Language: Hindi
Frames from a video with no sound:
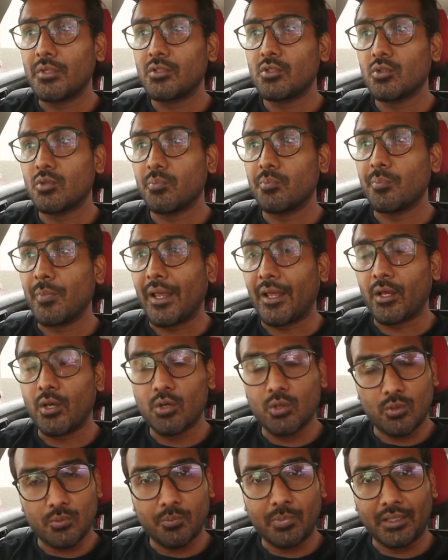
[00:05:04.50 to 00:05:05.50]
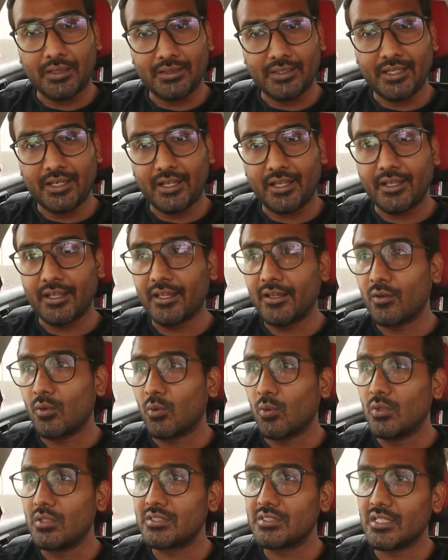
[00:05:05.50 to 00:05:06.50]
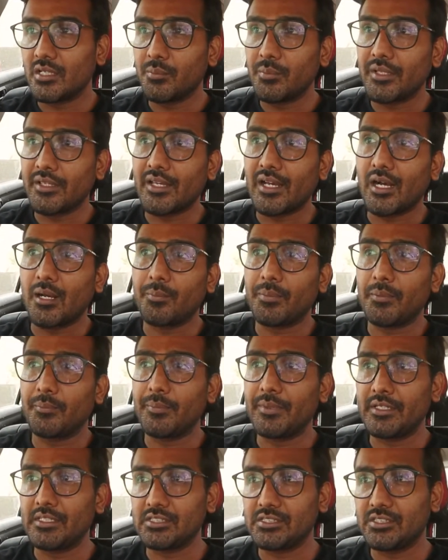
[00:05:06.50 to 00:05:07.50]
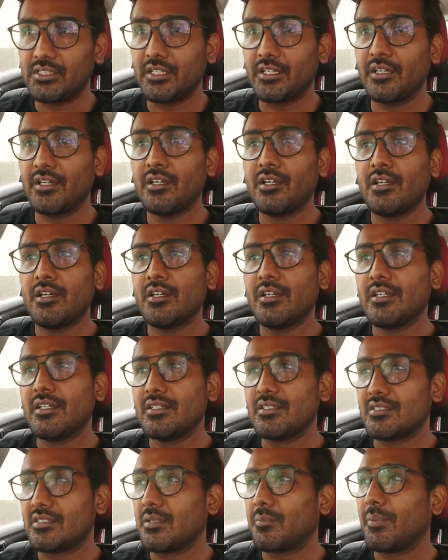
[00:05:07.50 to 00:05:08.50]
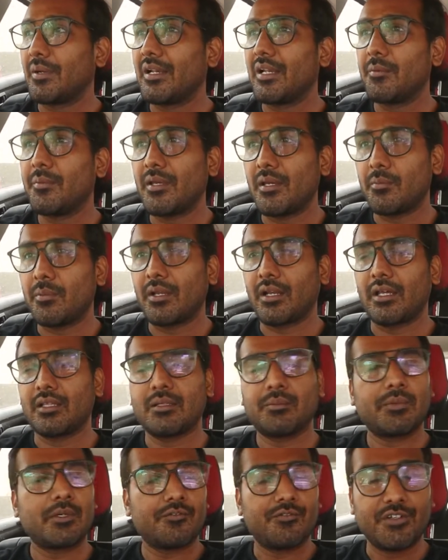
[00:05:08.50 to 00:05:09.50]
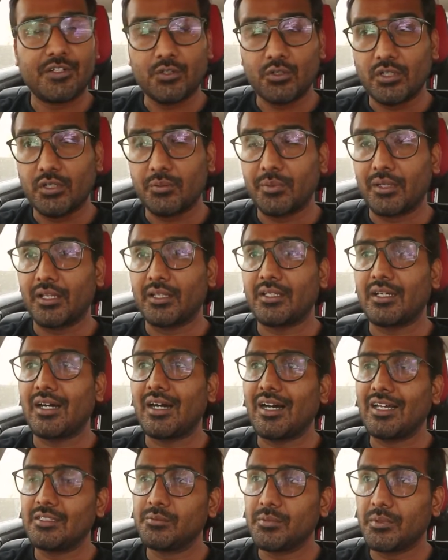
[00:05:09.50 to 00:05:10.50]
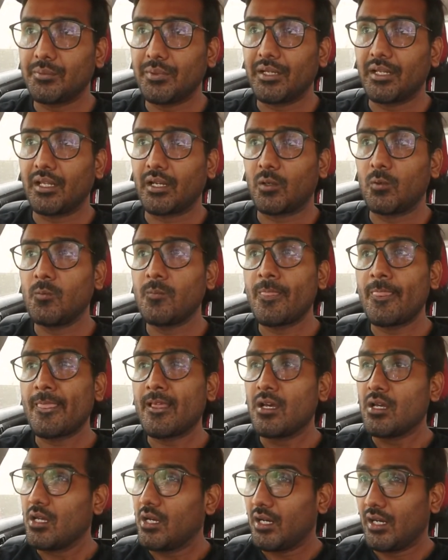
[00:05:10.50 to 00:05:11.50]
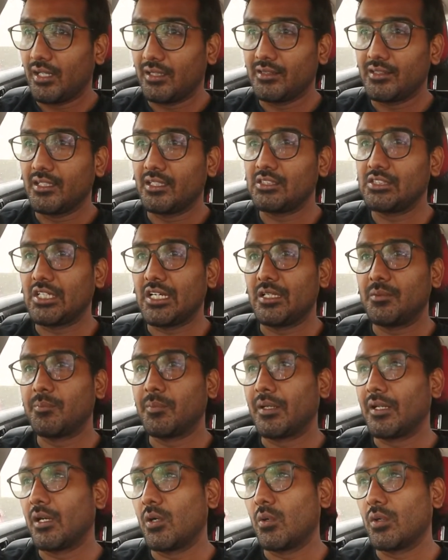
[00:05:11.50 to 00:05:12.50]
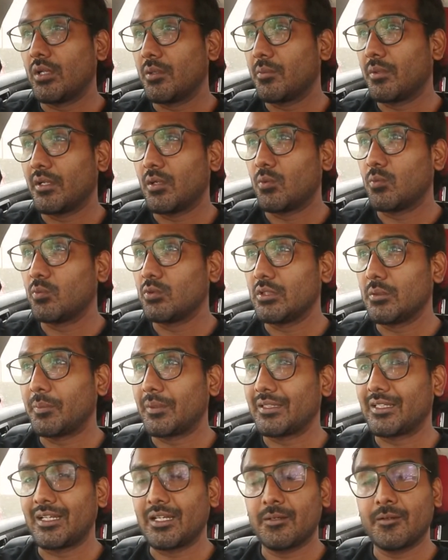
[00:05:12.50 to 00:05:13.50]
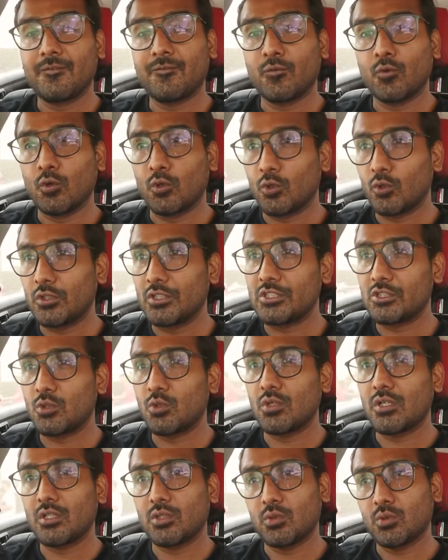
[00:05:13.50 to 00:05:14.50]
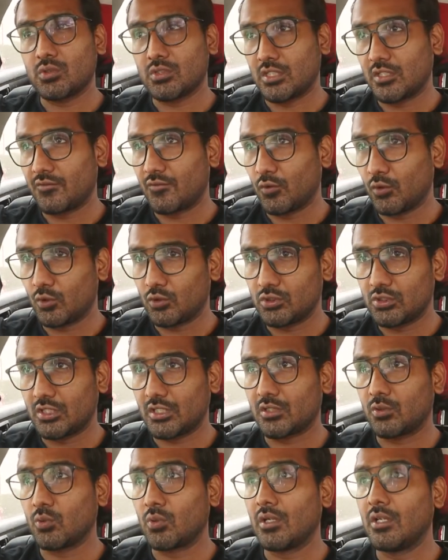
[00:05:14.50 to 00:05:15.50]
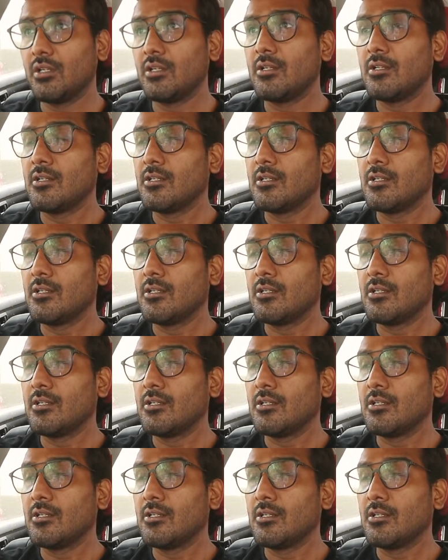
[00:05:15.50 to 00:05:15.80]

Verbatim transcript: में जो मैंगो बनते रह गए होलसेल में यहाँ पे बेचते हैं इससे पहले भी एक बार आया था बट वीडियो नहीं बनाया था आज मैं बना रहा हूँ अंदर शायद बनाऊँ नहीं बनाऊँ मुझे पता नहीं फ़ोटो खींच लूँगा तो उसके फ़ोटोज़ रख दूँगा